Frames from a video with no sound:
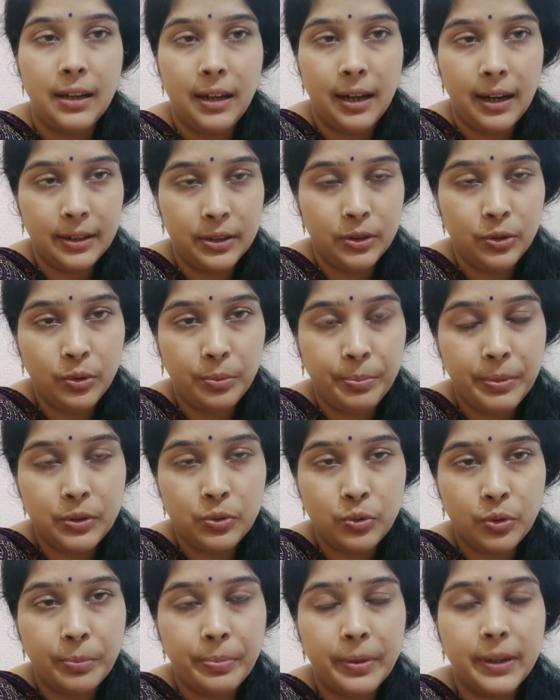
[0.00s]
हड्डियों पे
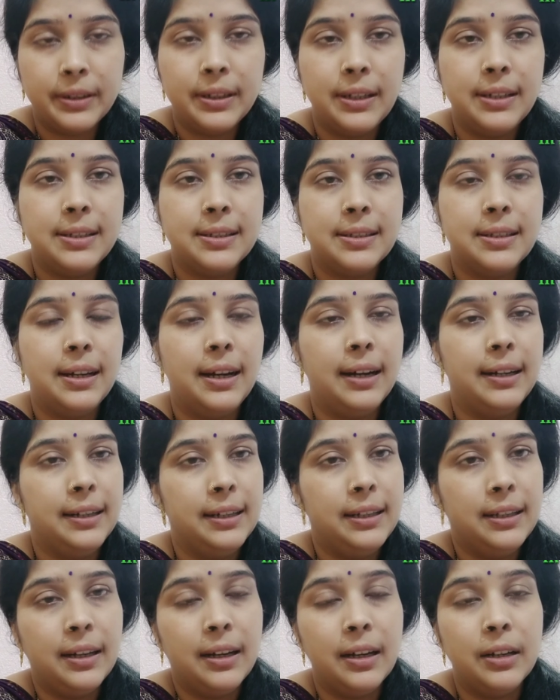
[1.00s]
जोर पड़ता है जिससे
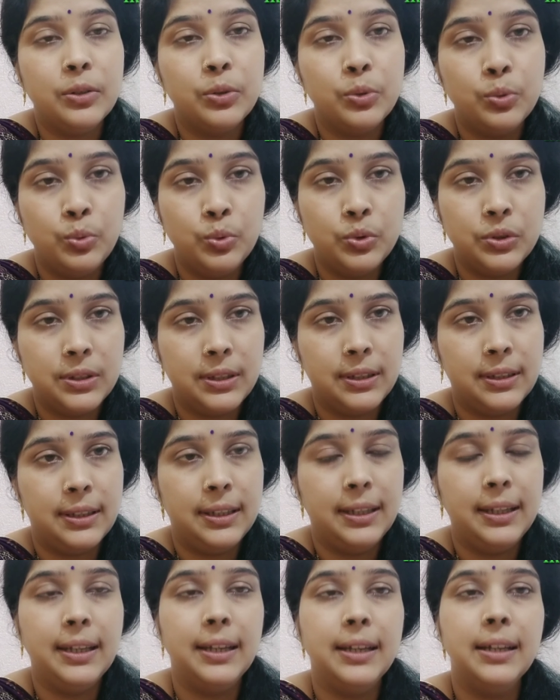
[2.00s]
हड्डियाँ टूट
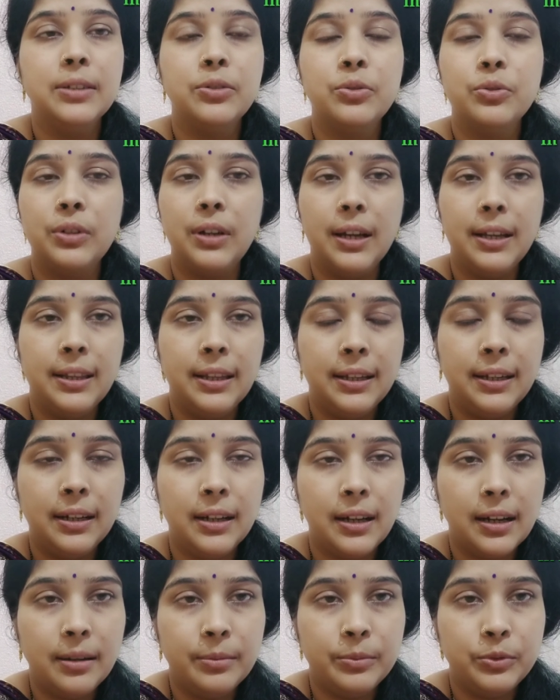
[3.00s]
सकती हैं सुनाई देना
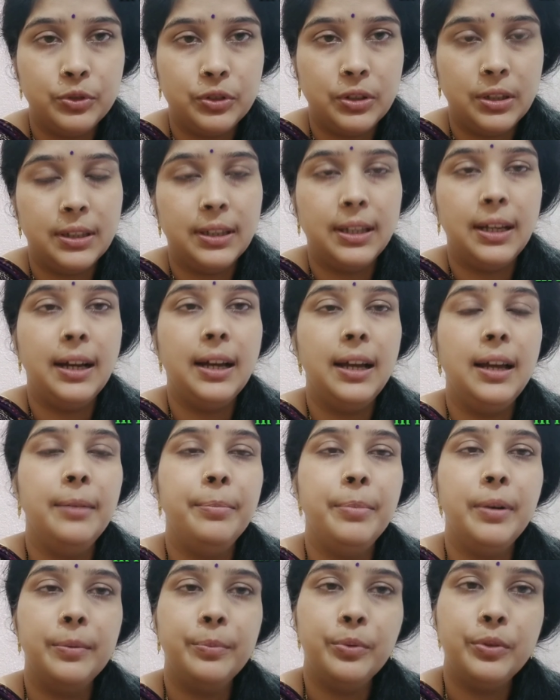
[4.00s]
कम हो सकता है
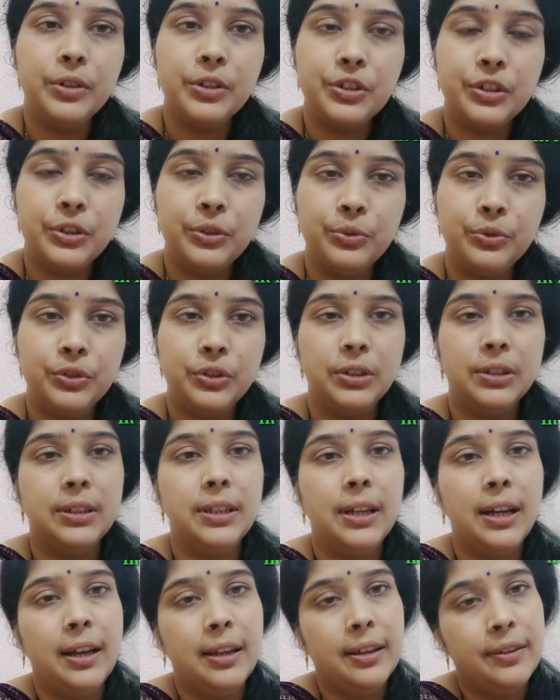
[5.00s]
परफोरेशन हो सकता
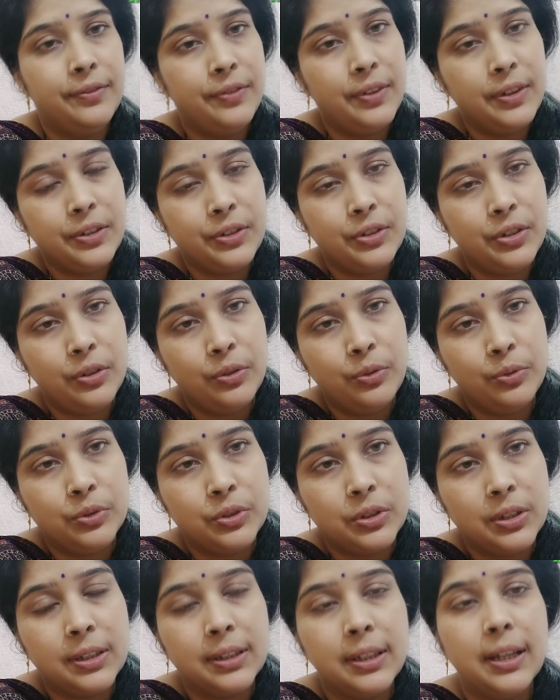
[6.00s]
है इन्फेक्शन हो
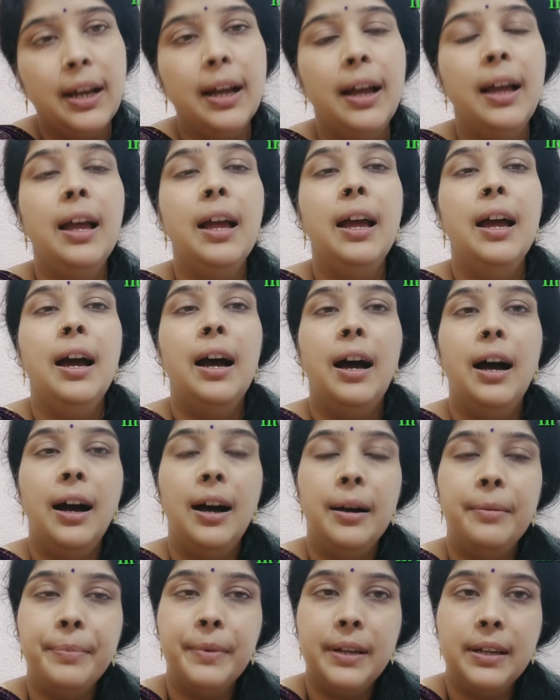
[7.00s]
सकता है
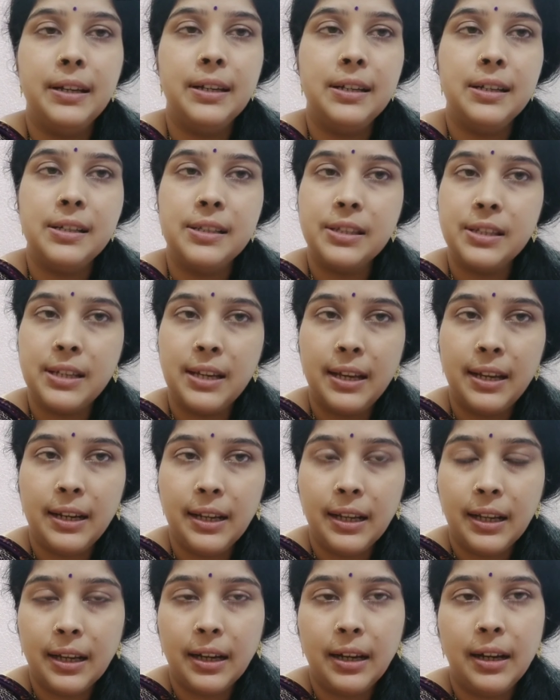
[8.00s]
आपके चेहरे
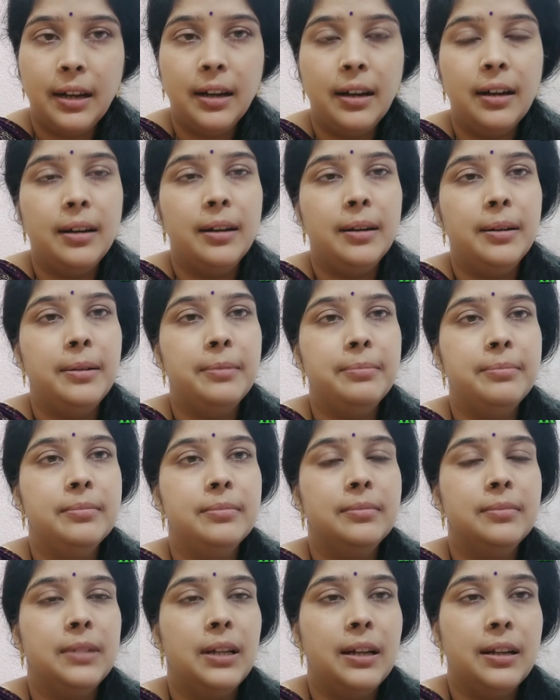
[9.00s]
का
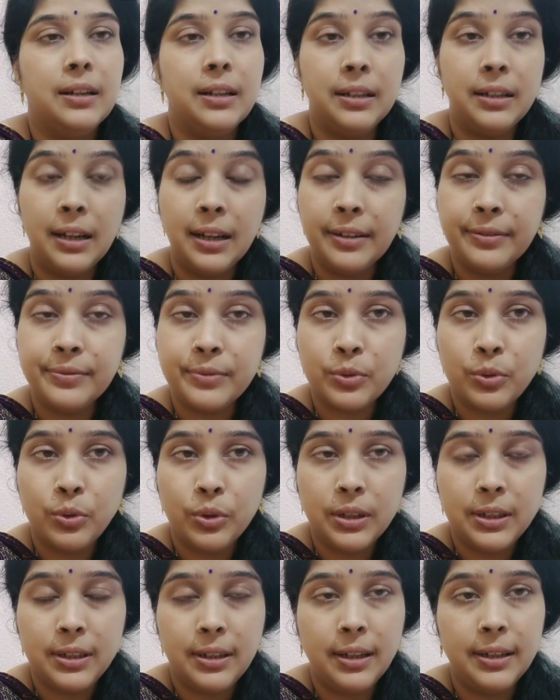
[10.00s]
नर्व्स को
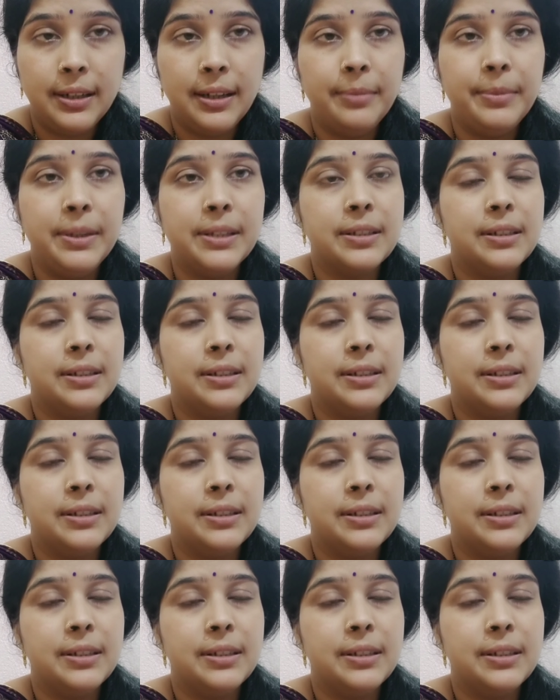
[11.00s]
डैमेज